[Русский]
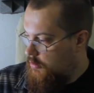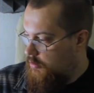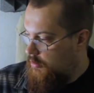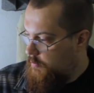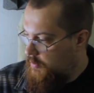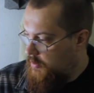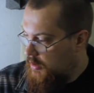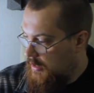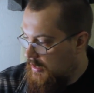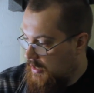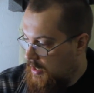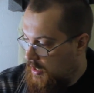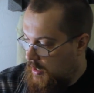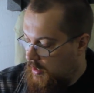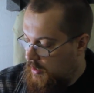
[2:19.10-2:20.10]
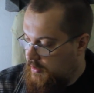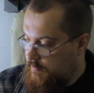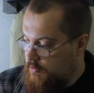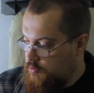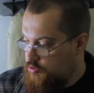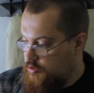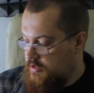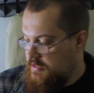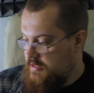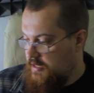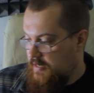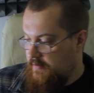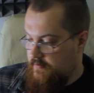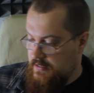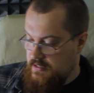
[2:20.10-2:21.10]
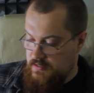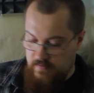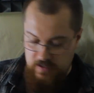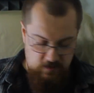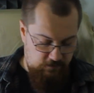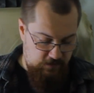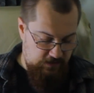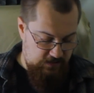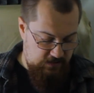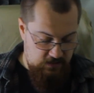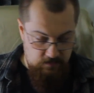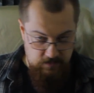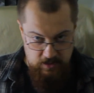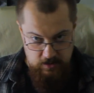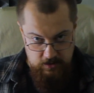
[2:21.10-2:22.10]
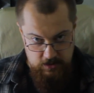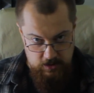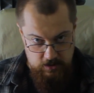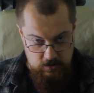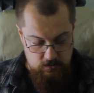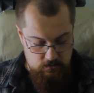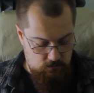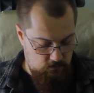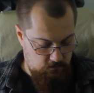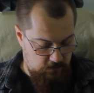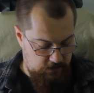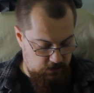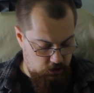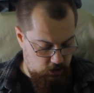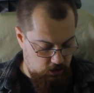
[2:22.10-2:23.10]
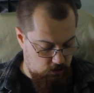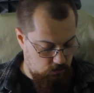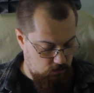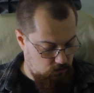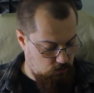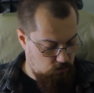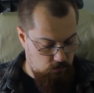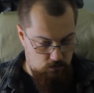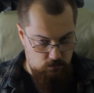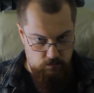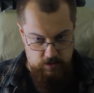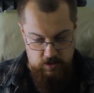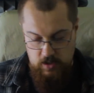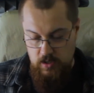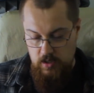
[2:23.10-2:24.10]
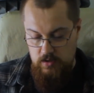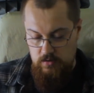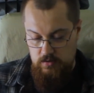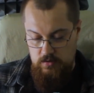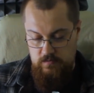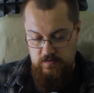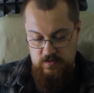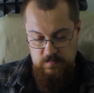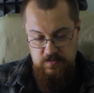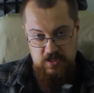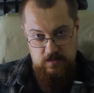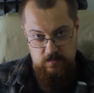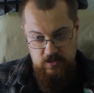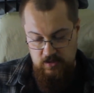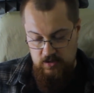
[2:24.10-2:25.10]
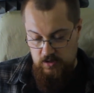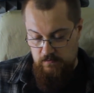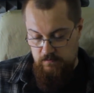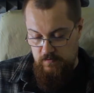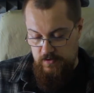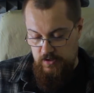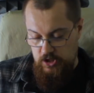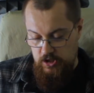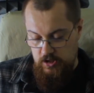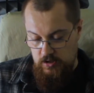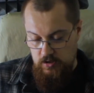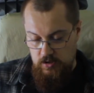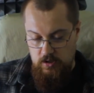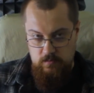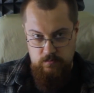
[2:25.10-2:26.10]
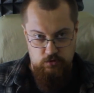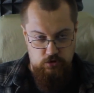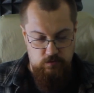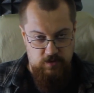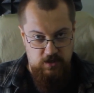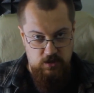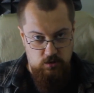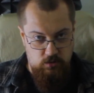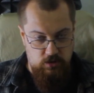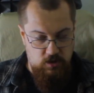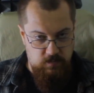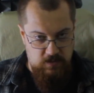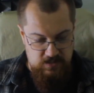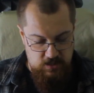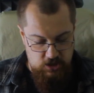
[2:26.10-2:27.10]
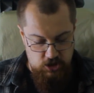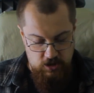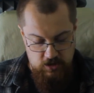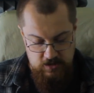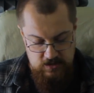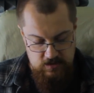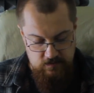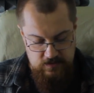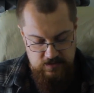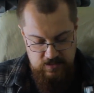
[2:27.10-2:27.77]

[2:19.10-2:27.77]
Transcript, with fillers: Оп. А, его нужно растворять в 30 миллилитрах водички, но у меня 250 миллилитров водички, потому что у меня нет других прозрачных красивых